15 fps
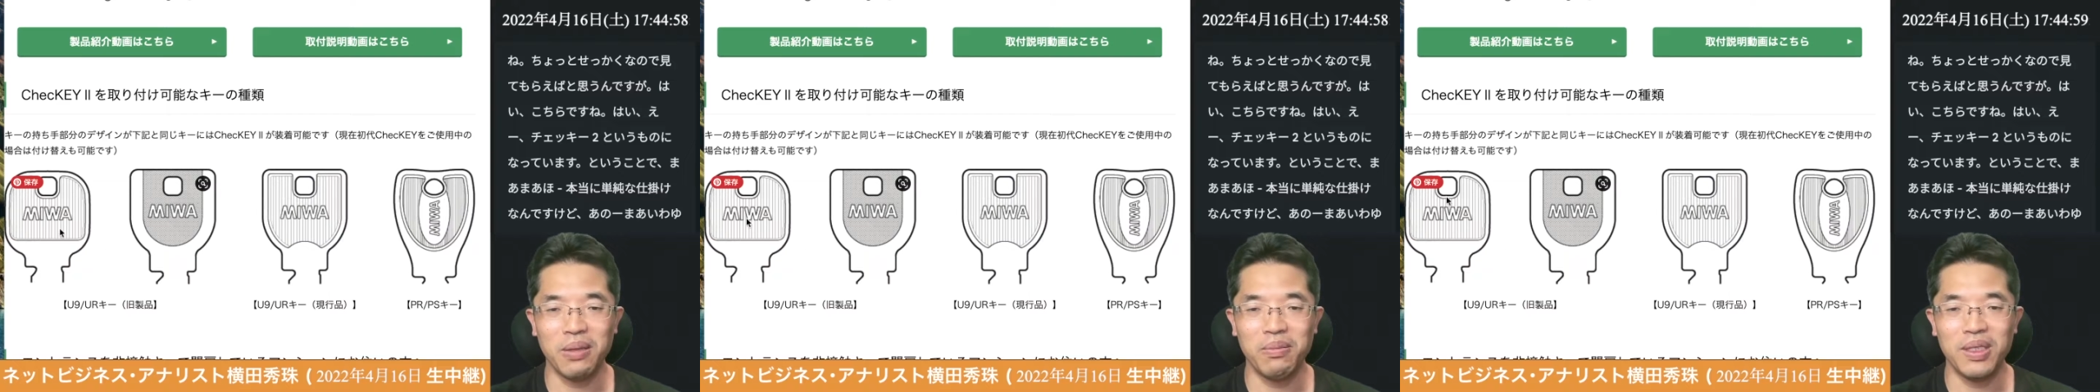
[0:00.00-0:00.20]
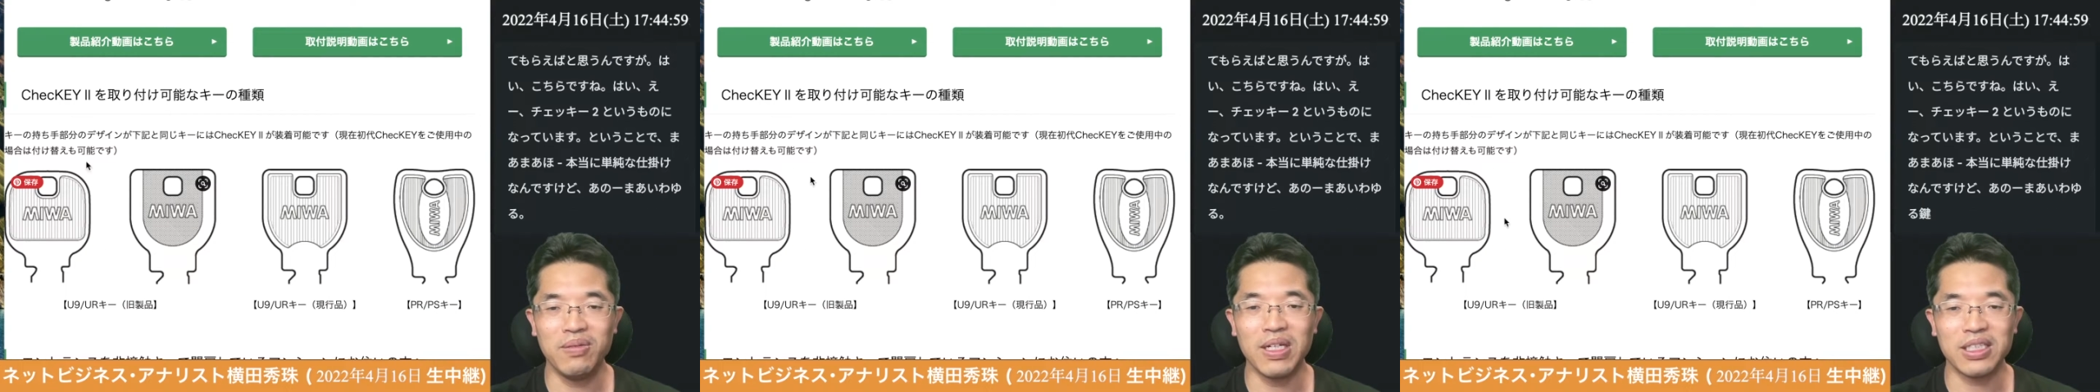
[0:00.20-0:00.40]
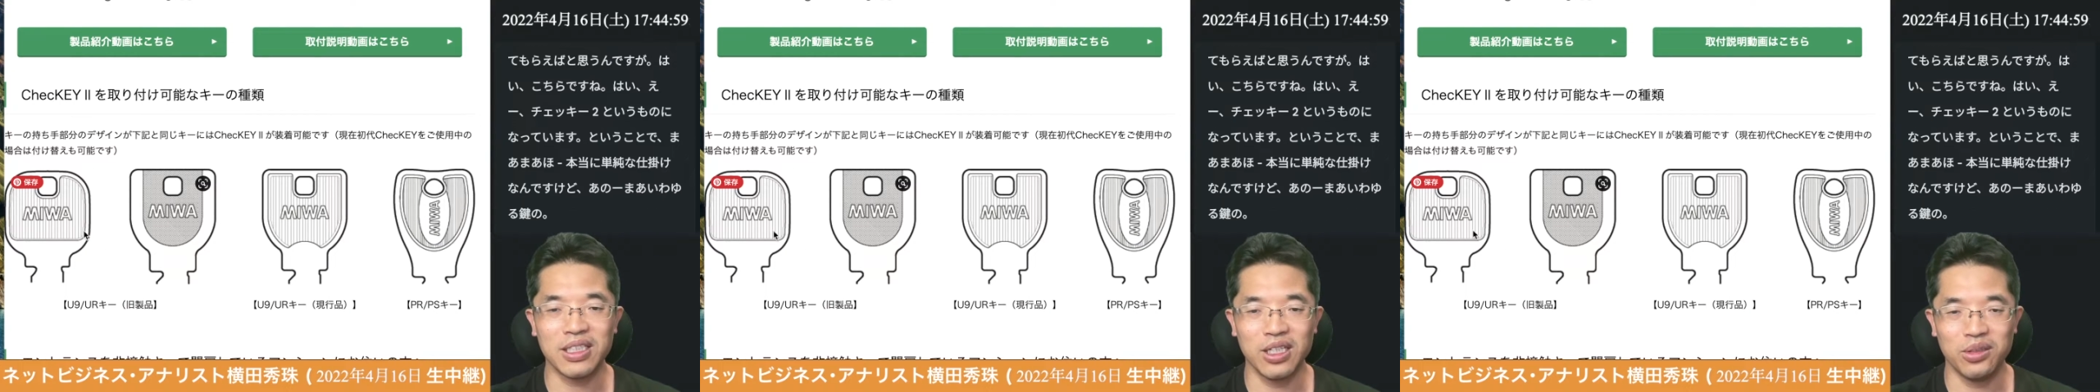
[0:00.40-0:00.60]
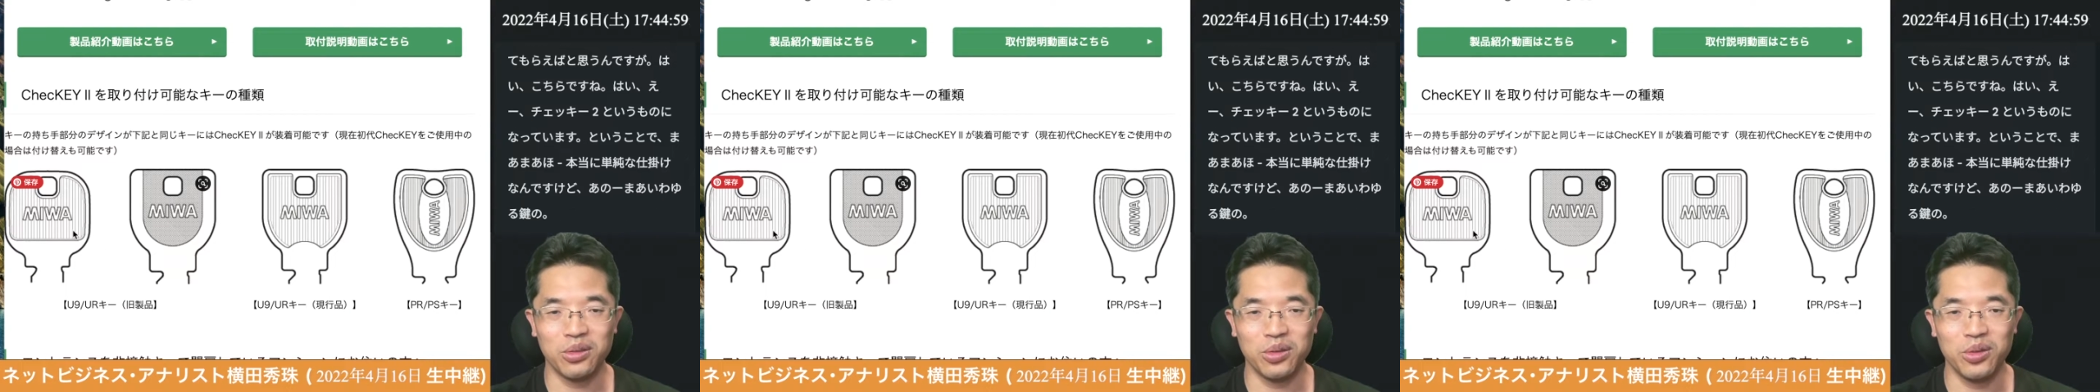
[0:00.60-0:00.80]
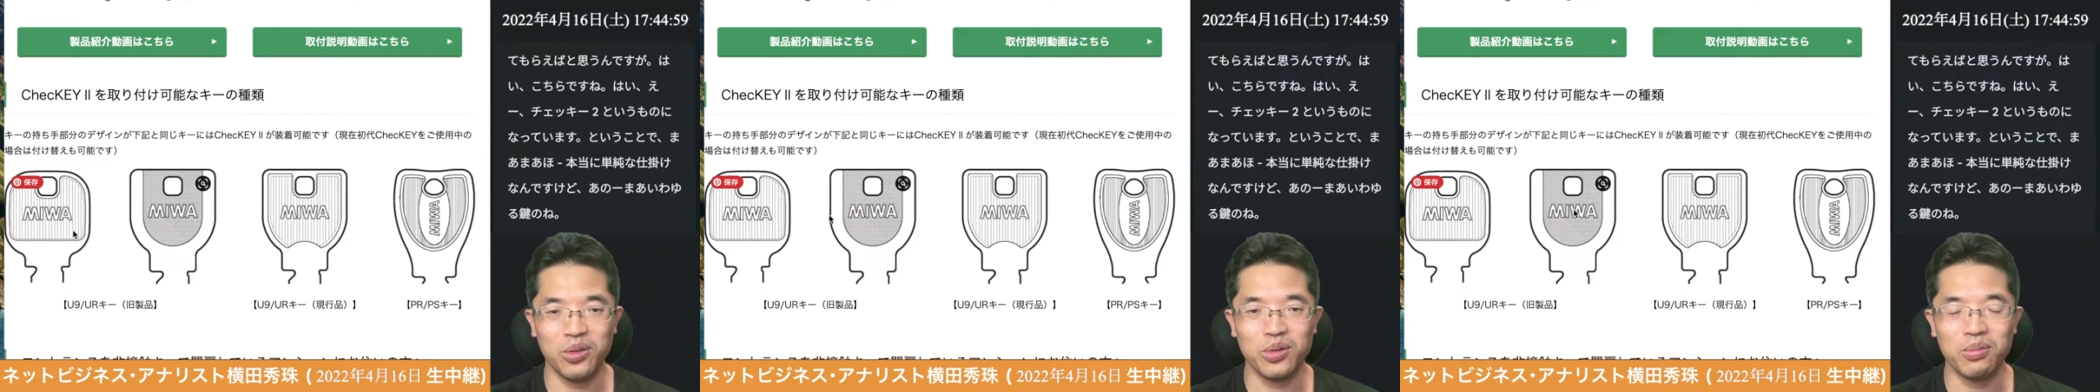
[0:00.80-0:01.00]
ミワさん
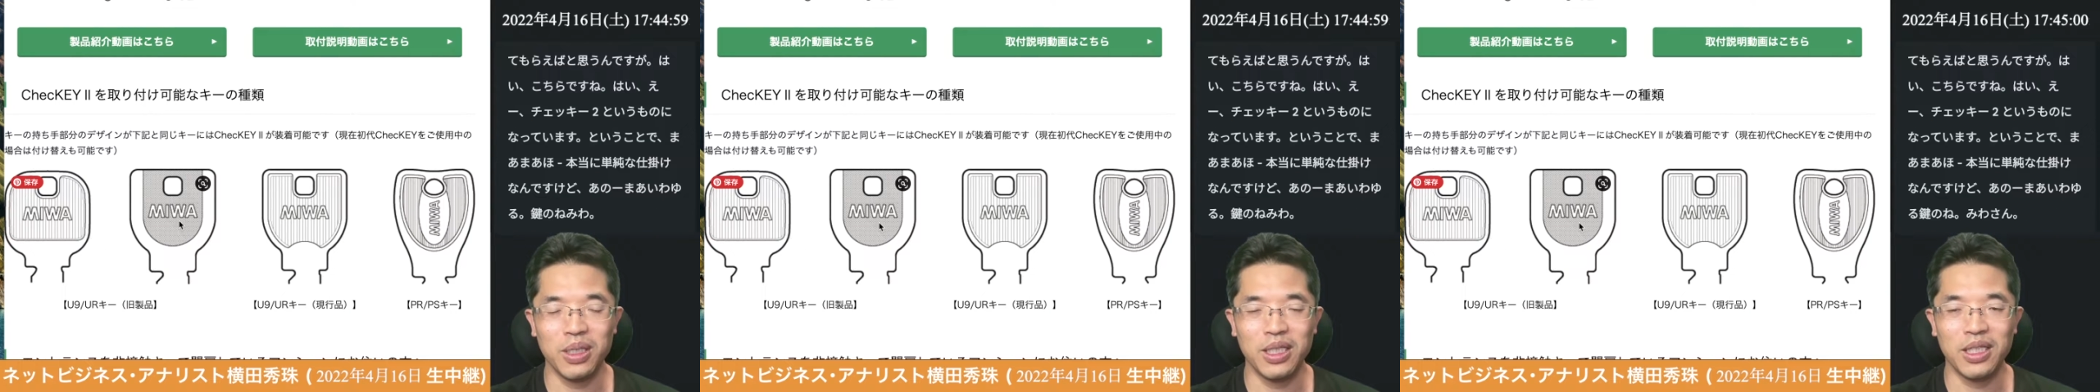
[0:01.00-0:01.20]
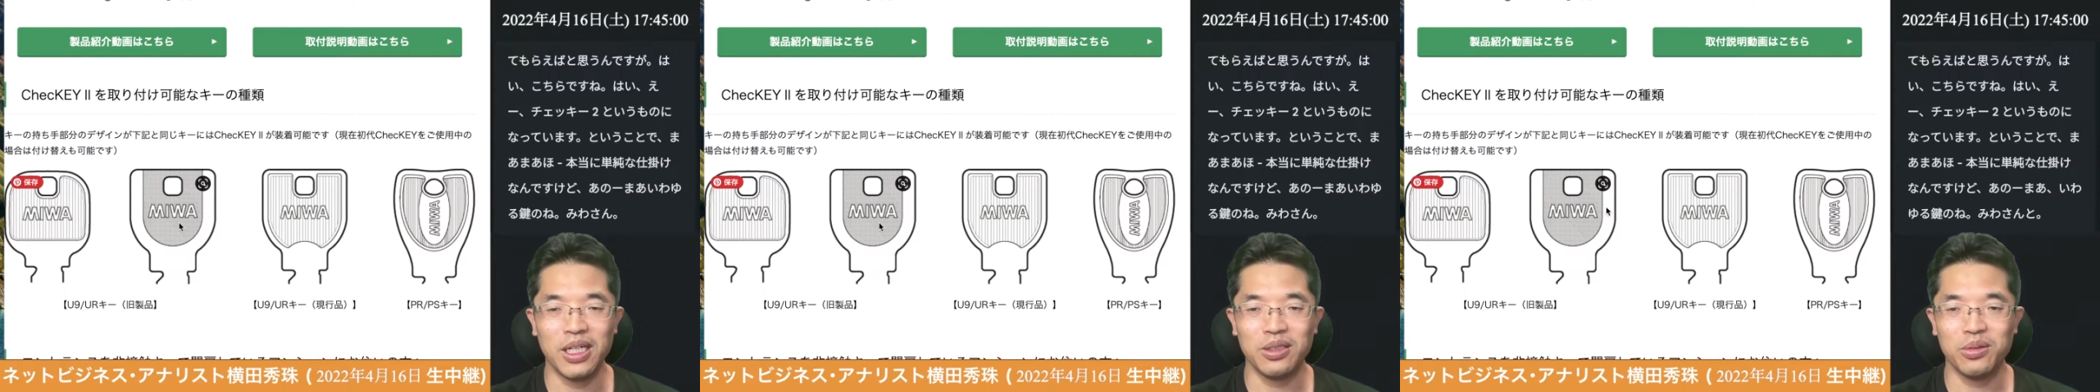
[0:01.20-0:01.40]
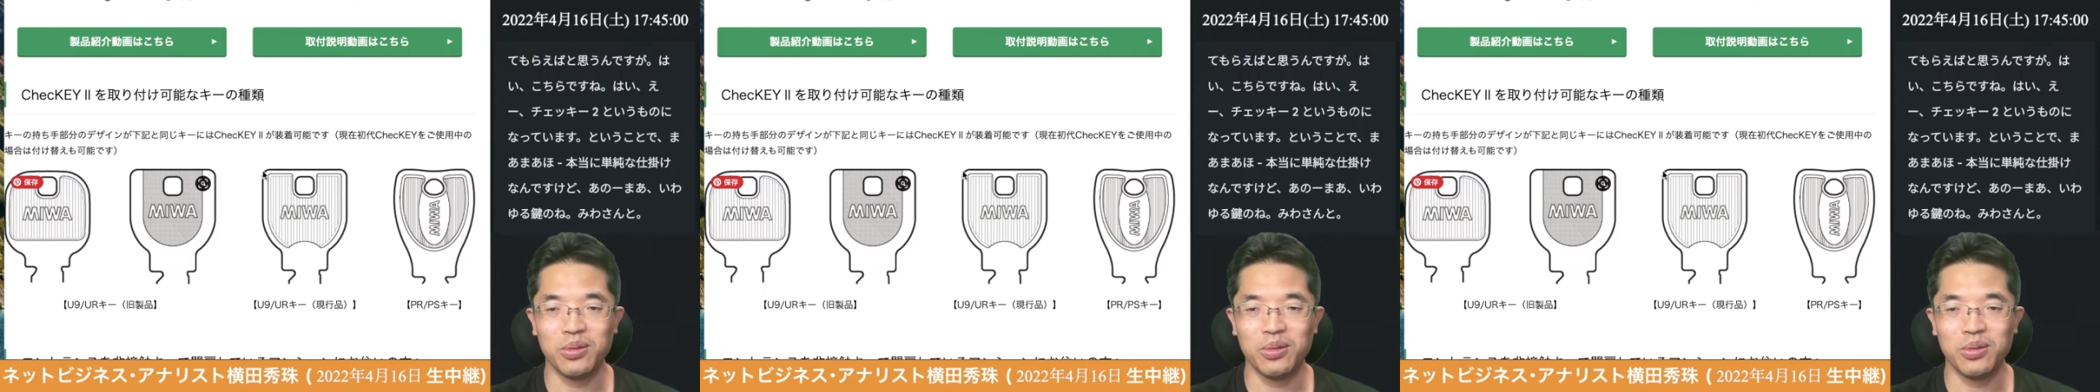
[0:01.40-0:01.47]
という有名な